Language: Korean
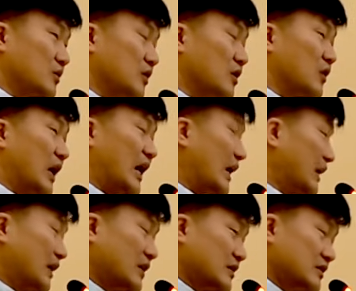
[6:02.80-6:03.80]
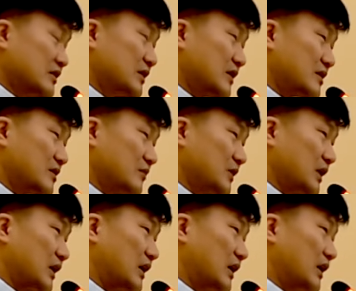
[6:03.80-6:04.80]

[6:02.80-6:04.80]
그것과 하나 되지는 않습니다.